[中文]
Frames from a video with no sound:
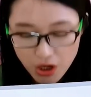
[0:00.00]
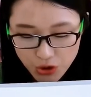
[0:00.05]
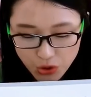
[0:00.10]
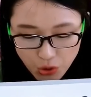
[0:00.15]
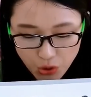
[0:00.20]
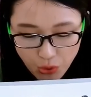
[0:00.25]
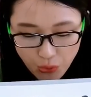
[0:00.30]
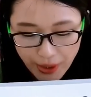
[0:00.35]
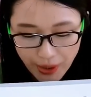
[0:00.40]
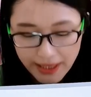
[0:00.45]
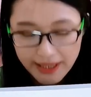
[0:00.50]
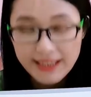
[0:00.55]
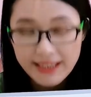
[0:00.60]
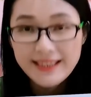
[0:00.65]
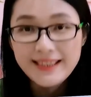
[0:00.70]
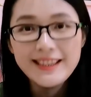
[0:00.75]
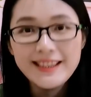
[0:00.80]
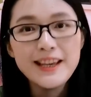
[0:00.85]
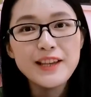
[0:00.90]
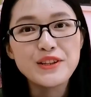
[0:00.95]
作为一个
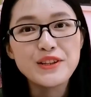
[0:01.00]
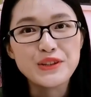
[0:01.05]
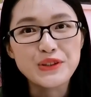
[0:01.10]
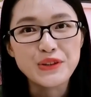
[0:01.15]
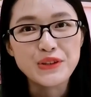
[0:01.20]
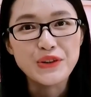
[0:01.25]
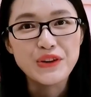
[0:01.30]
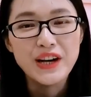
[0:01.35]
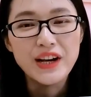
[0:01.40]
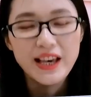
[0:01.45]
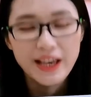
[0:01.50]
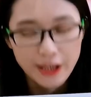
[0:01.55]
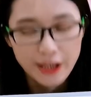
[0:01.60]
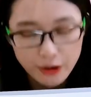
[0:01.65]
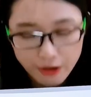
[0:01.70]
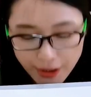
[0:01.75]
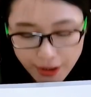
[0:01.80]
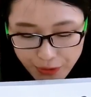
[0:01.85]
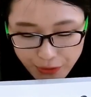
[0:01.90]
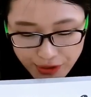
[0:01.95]
线索，
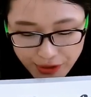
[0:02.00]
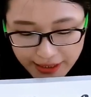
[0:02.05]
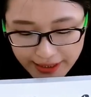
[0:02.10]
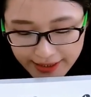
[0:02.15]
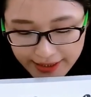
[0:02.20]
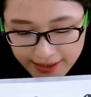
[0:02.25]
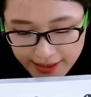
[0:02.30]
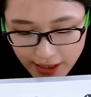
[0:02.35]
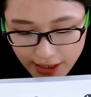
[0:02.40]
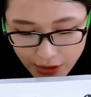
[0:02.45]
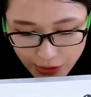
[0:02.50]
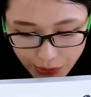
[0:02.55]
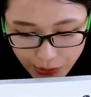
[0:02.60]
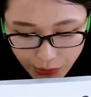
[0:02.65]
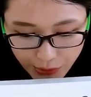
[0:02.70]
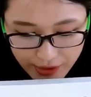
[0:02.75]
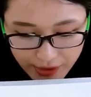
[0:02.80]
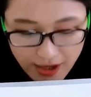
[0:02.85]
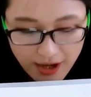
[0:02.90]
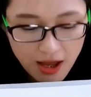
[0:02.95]
然后再用这些线
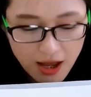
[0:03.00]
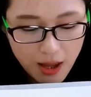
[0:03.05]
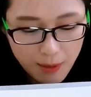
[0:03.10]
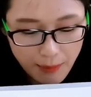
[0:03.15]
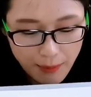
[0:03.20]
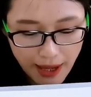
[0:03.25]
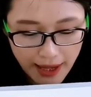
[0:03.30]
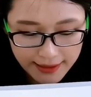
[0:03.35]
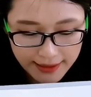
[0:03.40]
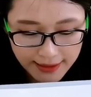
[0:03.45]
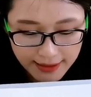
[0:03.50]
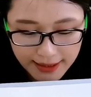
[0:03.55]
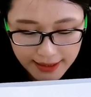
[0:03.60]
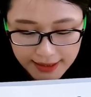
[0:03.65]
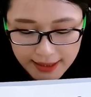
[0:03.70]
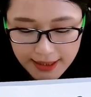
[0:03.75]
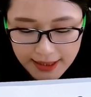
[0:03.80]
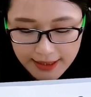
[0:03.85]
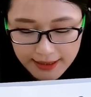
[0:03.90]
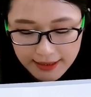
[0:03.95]
索呢，把这个
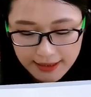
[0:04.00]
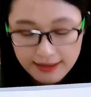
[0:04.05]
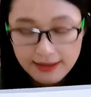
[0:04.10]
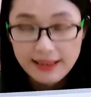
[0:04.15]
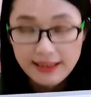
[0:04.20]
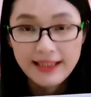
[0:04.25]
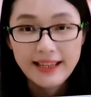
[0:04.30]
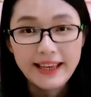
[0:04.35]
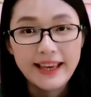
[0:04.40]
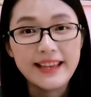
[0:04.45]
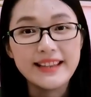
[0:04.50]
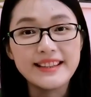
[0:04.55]
意思联